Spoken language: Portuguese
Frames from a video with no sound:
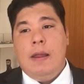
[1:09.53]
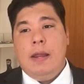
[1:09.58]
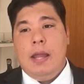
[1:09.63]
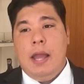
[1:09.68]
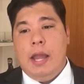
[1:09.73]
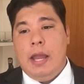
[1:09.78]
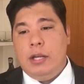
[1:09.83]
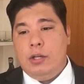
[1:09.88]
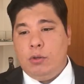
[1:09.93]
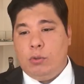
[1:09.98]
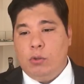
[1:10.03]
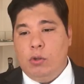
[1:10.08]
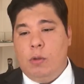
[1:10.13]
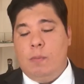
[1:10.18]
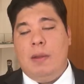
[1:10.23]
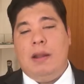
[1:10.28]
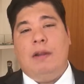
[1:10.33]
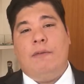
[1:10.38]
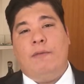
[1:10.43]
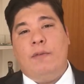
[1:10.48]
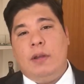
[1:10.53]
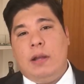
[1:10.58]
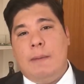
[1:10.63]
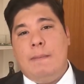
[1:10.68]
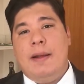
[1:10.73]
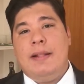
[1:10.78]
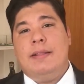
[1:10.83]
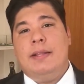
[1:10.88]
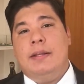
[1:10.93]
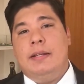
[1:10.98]
e a Rede Globo ela fica
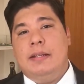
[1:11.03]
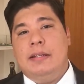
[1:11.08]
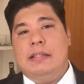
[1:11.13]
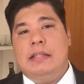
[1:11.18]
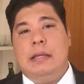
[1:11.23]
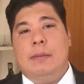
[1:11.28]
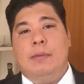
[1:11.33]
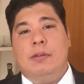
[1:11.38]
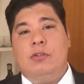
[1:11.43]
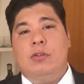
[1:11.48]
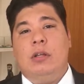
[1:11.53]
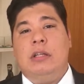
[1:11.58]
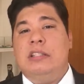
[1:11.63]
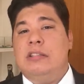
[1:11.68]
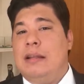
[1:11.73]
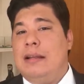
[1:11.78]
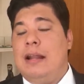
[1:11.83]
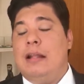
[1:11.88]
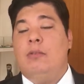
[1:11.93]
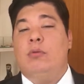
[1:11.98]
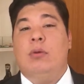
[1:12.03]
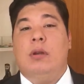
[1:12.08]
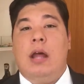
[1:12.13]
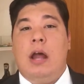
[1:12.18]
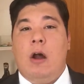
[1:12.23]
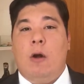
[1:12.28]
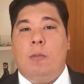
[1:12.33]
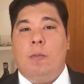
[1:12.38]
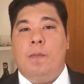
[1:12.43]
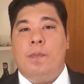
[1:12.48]
batendo em cima. Só que isso é
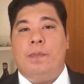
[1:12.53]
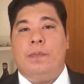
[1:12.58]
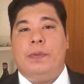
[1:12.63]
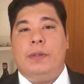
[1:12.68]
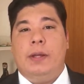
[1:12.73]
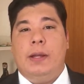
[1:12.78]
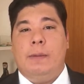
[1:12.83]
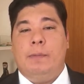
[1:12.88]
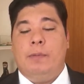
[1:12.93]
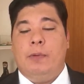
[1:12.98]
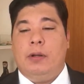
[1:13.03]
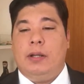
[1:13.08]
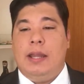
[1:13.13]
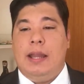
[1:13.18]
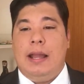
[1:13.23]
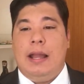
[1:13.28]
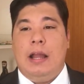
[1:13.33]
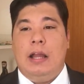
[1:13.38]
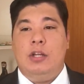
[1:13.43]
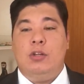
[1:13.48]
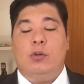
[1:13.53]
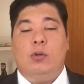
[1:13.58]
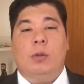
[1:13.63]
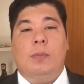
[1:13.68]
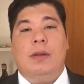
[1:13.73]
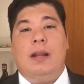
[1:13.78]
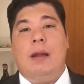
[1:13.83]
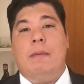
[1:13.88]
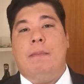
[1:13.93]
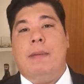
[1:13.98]
natural, né, porque a Rede
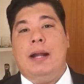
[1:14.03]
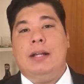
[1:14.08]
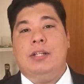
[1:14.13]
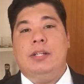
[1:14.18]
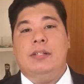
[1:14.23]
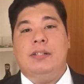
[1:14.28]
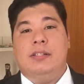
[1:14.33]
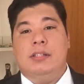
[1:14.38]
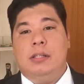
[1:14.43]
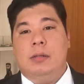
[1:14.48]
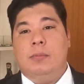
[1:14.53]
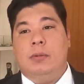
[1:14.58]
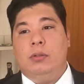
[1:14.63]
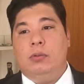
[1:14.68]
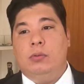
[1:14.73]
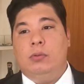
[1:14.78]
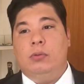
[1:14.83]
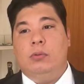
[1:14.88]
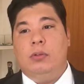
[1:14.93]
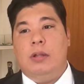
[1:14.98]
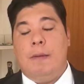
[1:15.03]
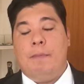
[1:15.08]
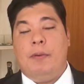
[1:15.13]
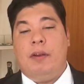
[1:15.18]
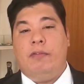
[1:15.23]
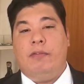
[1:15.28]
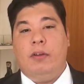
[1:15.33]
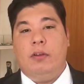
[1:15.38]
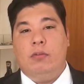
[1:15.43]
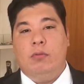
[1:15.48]
Globo ela bate em cima do, da
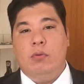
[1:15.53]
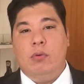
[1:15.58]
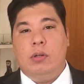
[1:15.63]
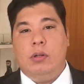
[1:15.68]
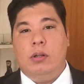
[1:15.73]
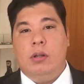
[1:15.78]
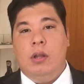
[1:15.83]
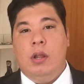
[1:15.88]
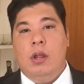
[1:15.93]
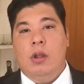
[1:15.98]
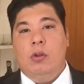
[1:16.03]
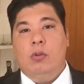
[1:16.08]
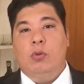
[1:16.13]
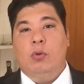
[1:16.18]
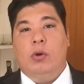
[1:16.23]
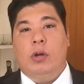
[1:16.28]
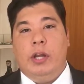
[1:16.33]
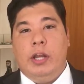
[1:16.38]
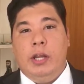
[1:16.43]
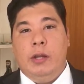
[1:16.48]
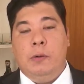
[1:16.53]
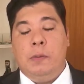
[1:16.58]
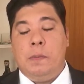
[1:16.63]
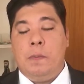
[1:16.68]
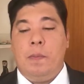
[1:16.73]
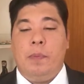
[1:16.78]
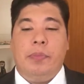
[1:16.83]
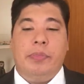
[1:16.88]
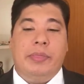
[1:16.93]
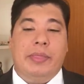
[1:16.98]
prefeitura do Rio
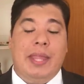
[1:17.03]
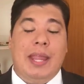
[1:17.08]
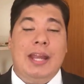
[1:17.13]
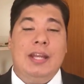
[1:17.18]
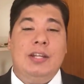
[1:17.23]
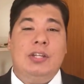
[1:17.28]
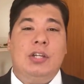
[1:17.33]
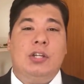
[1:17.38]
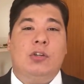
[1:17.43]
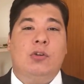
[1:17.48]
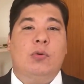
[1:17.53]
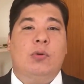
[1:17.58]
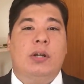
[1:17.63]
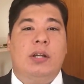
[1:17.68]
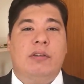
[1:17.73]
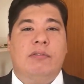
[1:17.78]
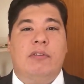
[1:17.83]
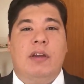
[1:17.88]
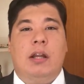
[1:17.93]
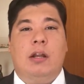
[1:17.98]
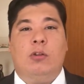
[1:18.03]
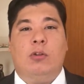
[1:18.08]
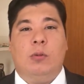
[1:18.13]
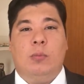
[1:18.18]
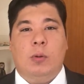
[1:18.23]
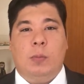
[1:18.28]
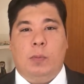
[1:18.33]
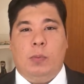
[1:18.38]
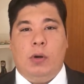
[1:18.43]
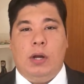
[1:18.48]
desde que o Crivella
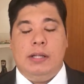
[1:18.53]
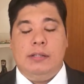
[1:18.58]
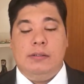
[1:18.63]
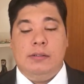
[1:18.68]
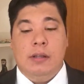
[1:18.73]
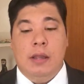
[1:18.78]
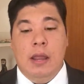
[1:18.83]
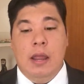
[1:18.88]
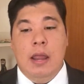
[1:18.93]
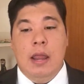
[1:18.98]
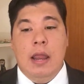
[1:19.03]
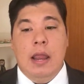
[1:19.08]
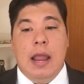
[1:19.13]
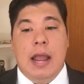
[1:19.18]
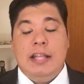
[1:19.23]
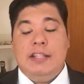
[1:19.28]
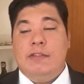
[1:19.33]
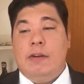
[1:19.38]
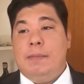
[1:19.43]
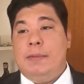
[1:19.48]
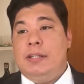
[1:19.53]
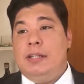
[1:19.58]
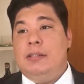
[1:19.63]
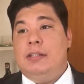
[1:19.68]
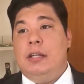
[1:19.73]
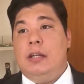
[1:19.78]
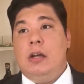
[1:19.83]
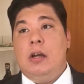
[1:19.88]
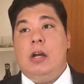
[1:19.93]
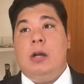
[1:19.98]
tomou posse. Aí você vai me
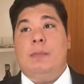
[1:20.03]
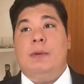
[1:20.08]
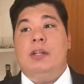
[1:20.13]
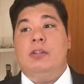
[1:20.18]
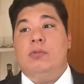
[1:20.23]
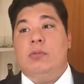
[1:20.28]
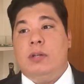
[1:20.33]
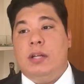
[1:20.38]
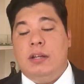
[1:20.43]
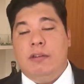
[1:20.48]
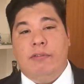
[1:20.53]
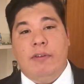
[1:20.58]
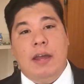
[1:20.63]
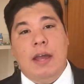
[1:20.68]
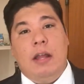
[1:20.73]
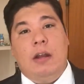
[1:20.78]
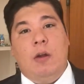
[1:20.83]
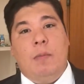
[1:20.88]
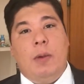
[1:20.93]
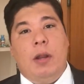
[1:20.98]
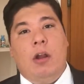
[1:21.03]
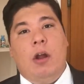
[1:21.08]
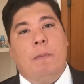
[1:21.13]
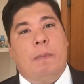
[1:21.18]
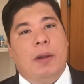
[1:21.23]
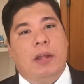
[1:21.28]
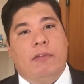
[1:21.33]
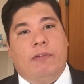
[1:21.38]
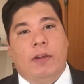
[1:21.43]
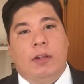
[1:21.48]
dizer, ah, mas o Crivella é o melhor
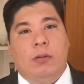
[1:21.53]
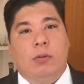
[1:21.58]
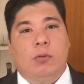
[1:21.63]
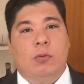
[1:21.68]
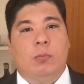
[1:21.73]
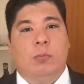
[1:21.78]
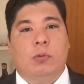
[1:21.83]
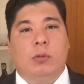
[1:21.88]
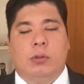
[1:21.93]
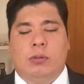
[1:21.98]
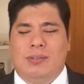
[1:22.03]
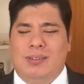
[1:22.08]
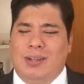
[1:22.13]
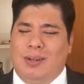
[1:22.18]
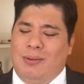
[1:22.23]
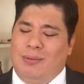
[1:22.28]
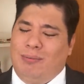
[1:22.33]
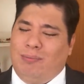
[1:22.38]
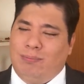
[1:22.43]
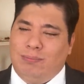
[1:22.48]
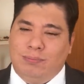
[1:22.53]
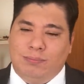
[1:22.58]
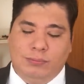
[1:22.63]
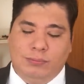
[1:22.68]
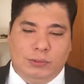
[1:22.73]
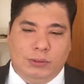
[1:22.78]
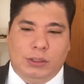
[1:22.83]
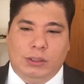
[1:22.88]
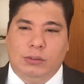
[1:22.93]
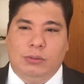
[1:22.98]
prefeito do mundo? Não,
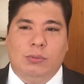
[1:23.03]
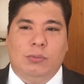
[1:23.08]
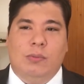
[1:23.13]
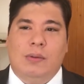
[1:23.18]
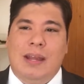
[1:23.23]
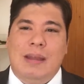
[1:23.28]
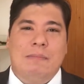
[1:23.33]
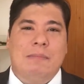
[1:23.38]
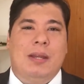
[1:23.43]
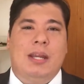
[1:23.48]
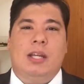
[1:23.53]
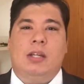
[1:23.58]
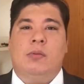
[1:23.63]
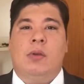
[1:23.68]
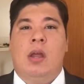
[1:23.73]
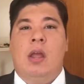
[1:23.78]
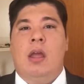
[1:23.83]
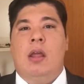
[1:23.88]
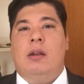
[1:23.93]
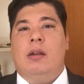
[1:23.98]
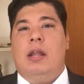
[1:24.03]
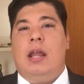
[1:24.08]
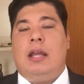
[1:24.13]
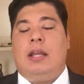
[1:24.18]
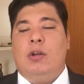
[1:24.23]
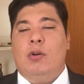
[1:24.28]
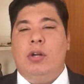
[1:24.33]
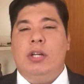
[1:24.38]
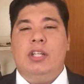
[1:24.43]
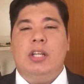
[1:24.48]
mas não é mesmo. É
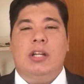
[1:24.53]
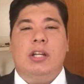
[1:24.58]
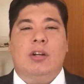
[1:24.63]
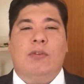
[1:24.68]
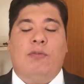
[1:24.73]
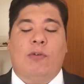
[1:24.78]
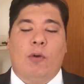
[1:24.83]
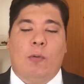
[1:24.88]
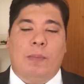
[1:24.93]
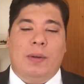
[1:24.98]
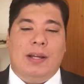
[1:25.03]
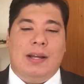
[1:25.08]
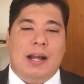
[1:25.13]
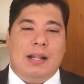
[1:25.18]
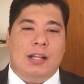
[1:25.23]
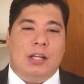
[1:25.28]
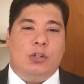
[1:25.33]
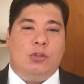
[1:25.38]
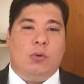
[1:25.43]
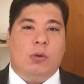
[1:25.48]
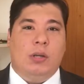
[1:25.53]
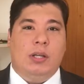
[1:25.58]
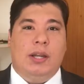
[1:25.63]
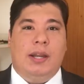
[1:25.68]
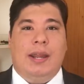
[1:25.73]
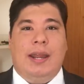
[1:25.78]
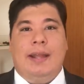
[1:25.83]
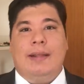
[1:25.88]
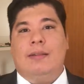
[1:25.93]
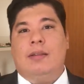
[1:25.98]
Aqui o Rio de Janeiro foi obrigado a
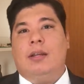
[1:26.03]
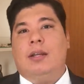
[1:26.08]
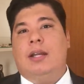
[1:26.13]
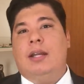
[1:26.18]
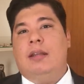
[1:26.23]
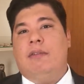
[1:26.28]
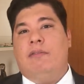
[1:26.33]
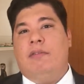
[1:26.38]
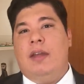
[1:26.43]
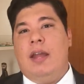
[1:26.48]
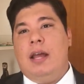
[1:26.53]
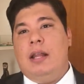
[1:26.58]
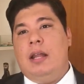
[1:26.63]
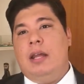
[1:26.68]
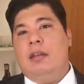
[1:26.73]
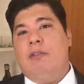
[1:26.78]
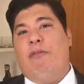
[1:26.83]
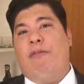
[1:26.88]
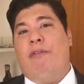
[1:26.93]
escolher entre Crivella e